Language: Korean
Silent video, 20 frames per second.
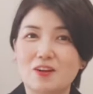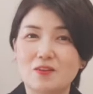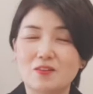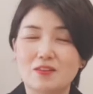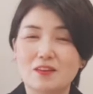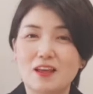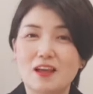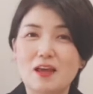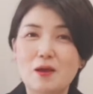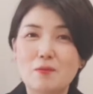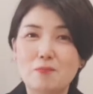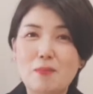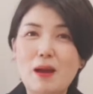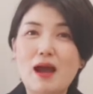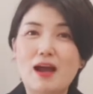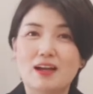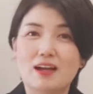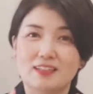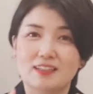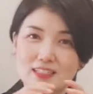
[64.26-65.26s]
그런
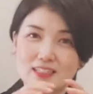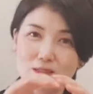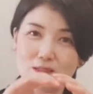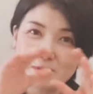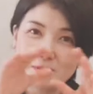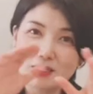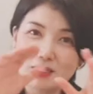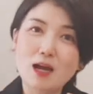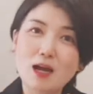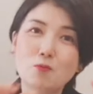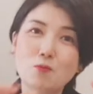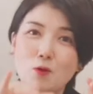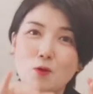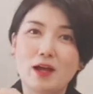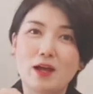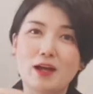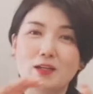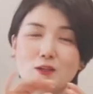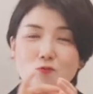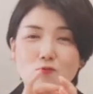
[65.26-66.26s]
빵, 그러니까 십자가
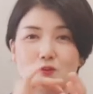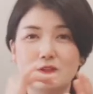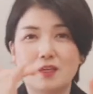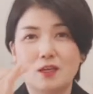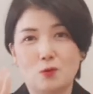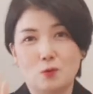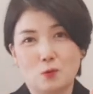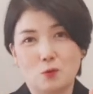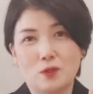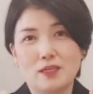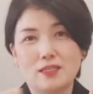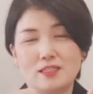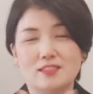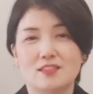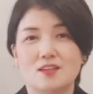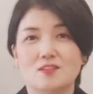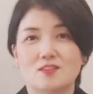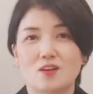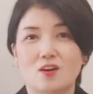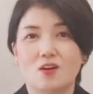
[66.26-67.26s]
모양이 위에 이렇게
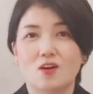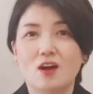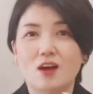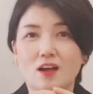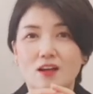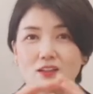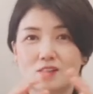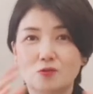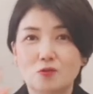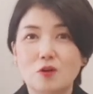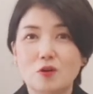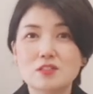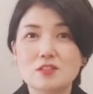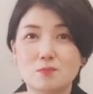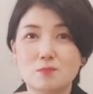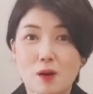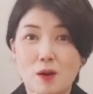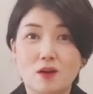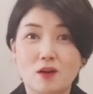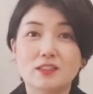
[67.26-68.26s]
있어서
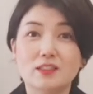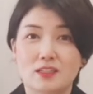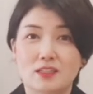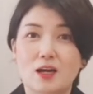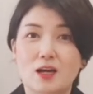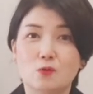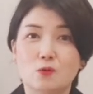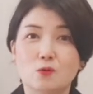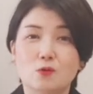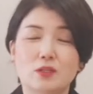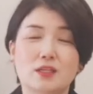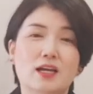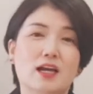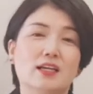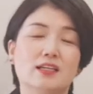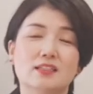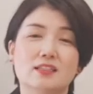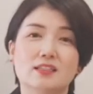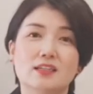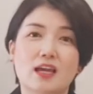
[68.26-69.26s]
크로스번이라고
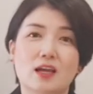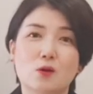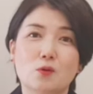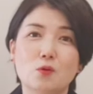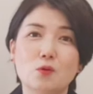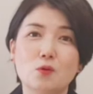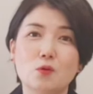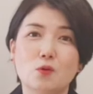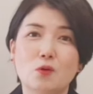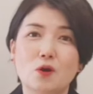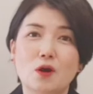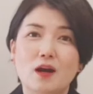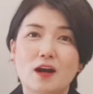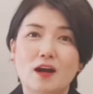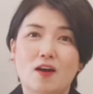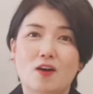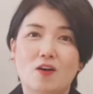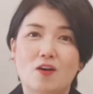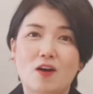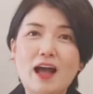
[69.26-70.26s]
이야기를 했고
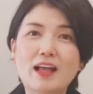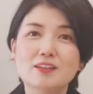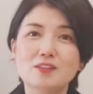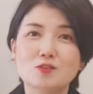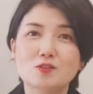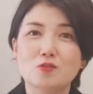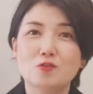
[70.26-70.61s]
어, 핫